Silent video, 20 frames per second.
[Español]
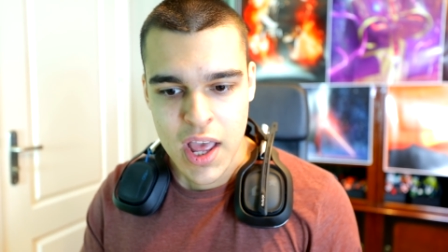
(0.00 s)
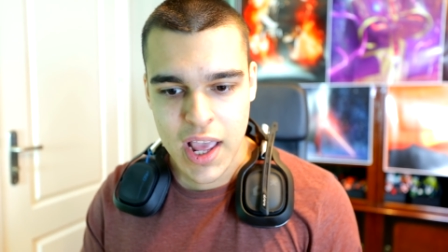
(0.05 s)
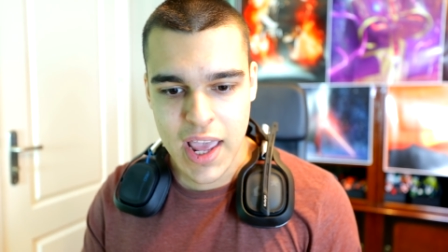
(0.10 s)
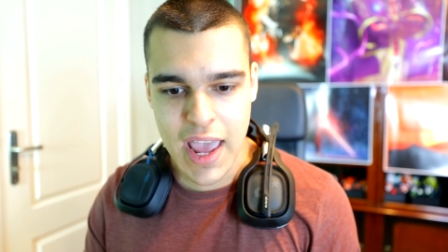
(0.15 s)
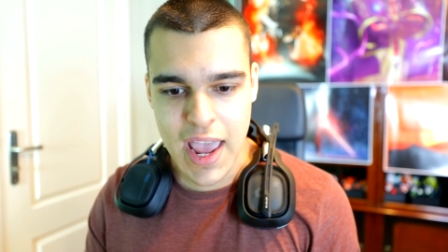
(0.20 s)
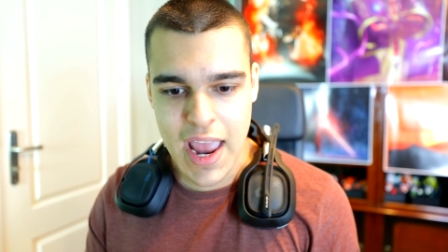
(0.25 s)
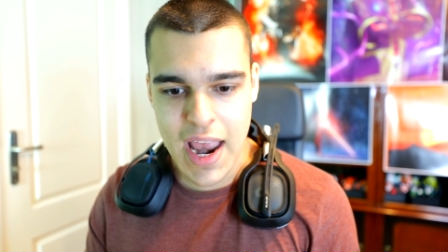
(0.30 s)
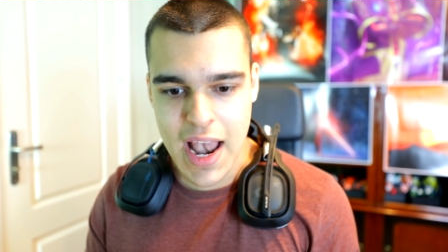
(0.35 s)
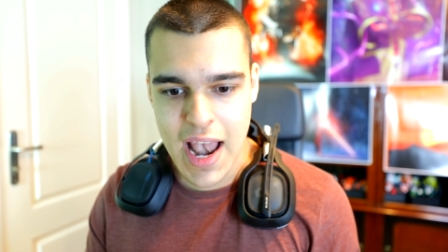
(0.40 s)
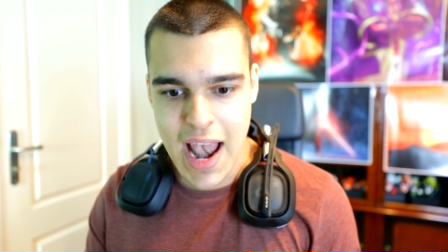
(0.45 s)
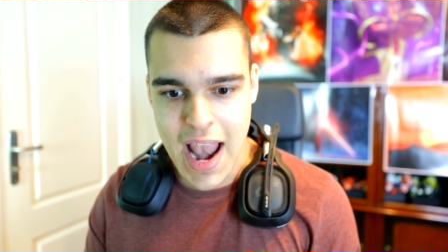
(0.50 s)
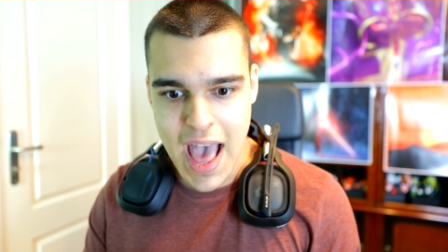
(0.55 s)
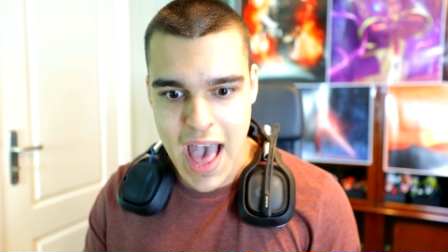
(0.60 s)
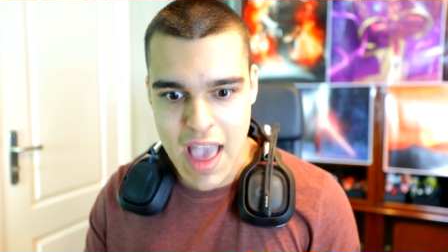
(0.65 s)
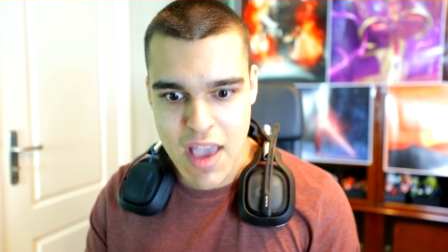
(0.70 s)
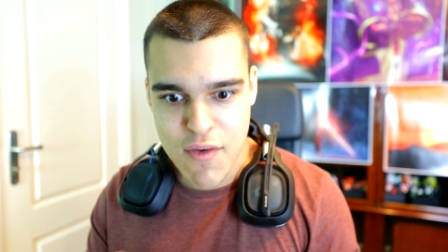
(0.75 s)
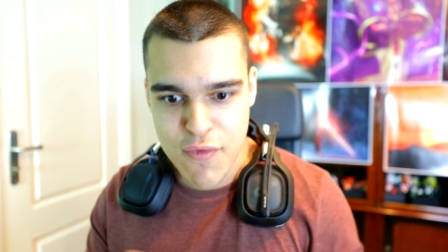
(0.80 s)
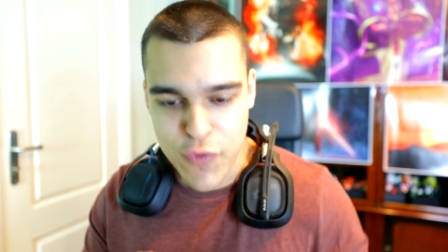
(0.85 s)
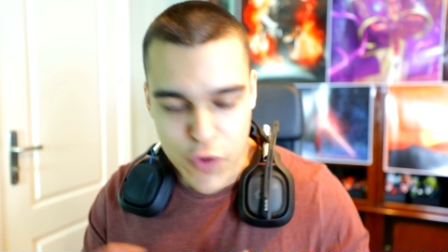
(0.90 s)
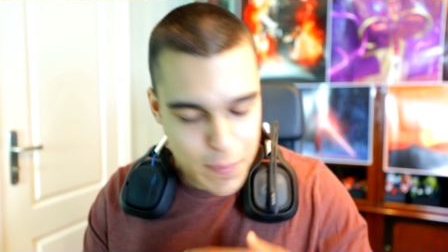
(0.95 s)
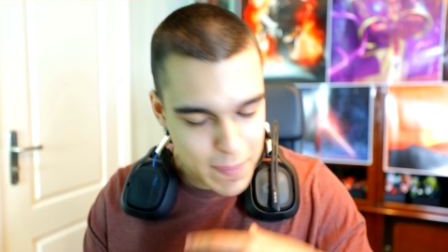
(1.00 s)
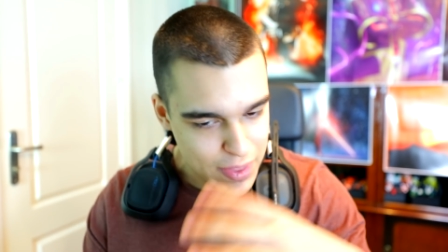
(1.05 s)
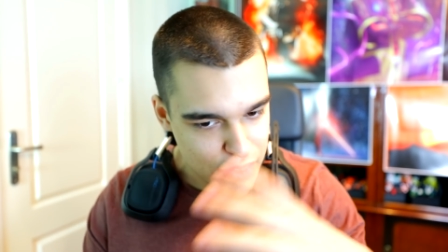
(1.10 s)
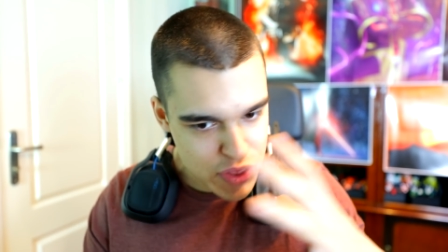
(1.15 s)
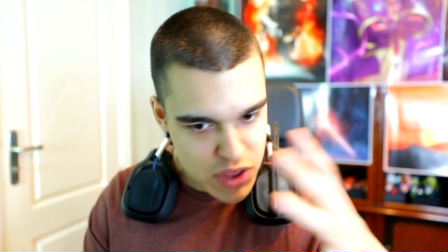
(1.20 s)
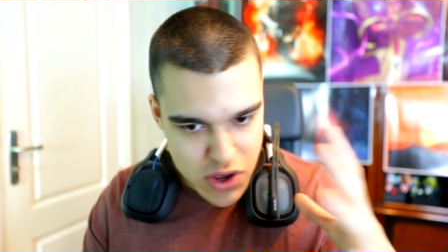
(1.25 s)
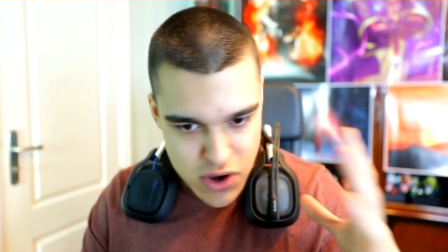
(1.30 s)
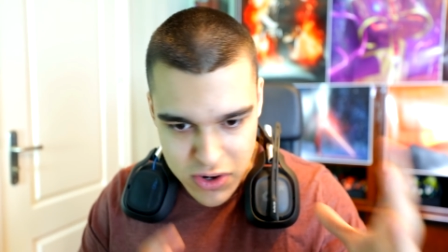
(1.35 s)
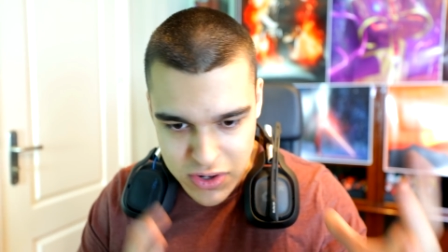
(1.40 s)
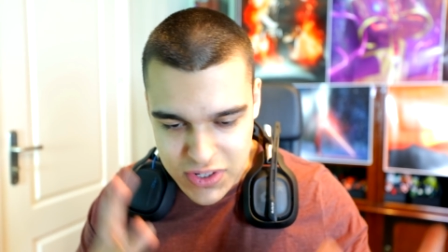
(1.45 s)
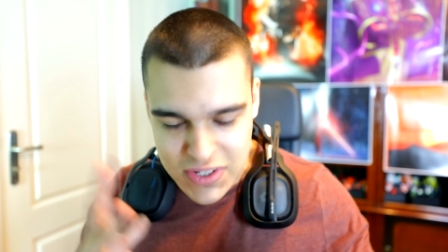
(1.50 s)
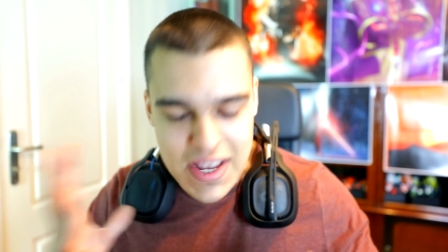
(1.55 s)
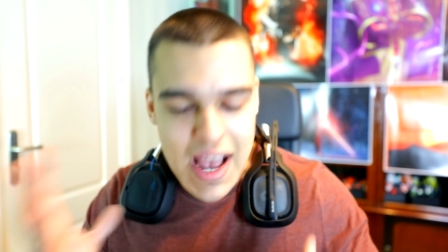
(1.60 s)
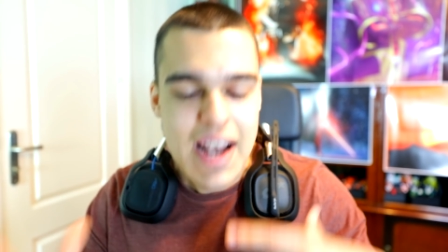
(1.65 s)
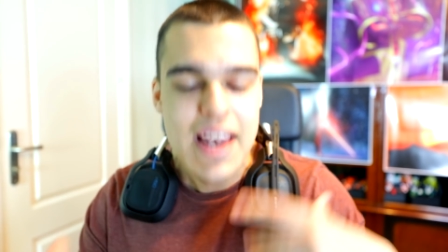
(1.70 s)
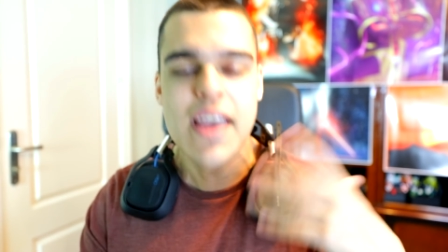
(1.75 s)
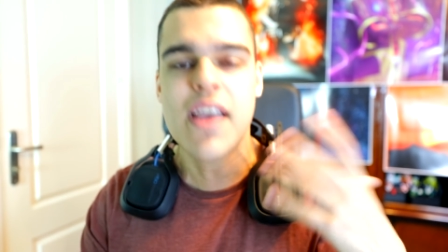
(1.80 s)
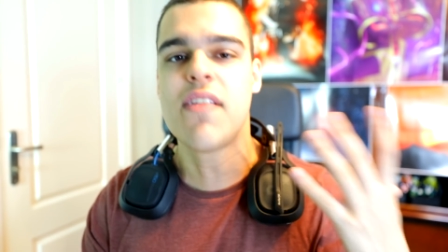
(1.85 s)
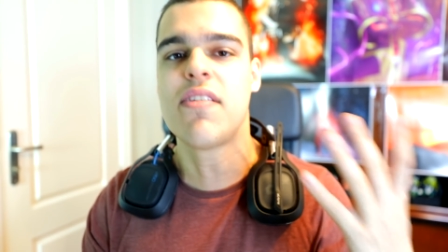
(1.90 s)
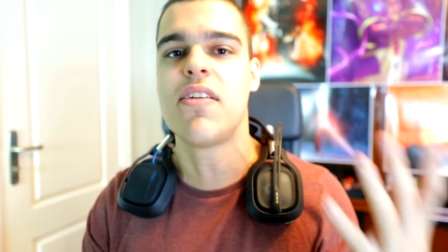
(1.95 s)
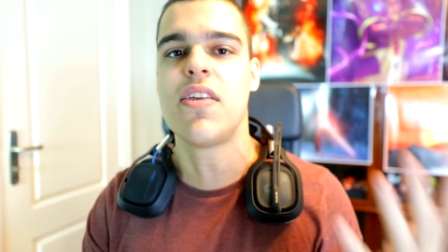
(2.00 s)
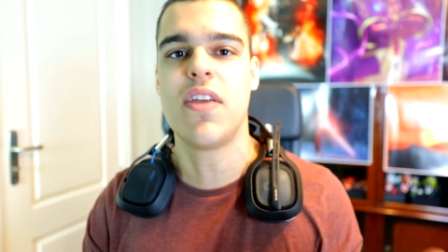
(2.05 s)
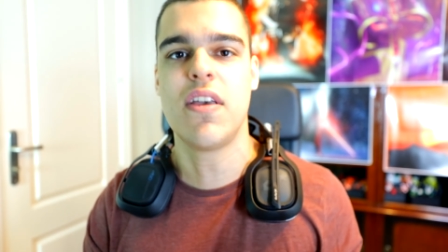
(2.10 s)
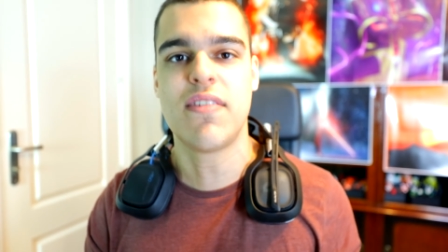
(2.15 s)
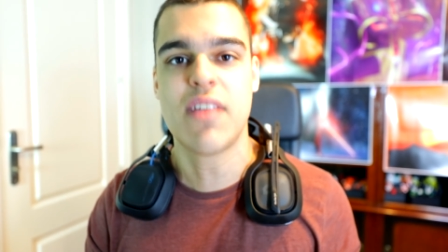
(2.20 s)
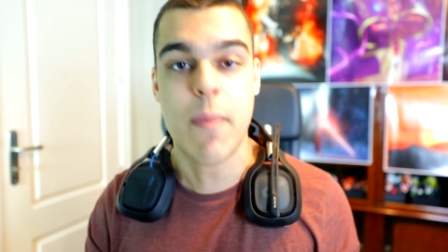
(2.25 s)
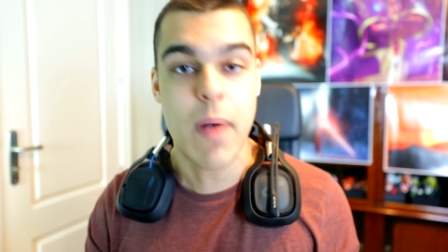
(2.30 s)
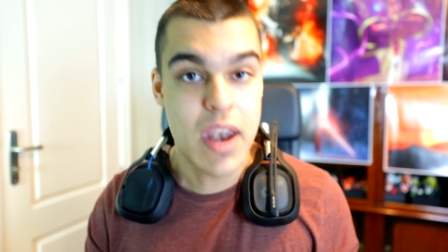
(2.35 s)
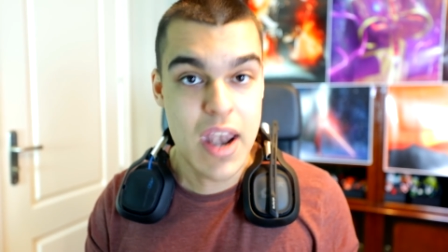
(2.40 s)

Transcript: que la información saliese de esa